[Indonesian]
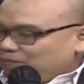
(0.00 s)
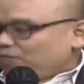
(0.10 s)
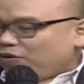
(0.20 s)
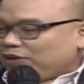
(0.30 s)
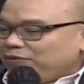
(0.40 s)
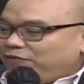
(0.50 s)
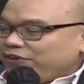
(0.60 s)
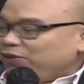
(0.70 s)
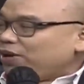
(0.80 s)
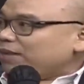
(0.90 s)
mau di
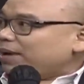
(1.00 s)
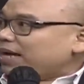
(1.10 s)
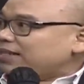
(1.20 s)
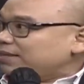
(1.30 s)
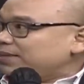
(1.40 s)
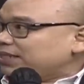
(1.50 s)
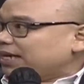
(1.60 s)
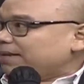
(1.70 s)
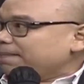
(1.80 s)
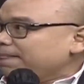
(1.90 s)
view dari mana aja
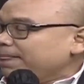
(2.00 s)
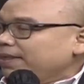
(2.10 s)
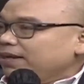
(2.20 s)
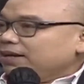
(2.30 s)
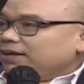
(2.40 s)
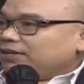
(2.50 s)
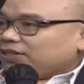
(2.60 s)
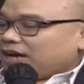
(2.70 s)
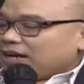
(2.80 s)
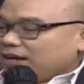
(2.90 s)
bisa.
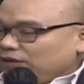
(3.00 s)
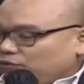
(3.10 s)
Sekarang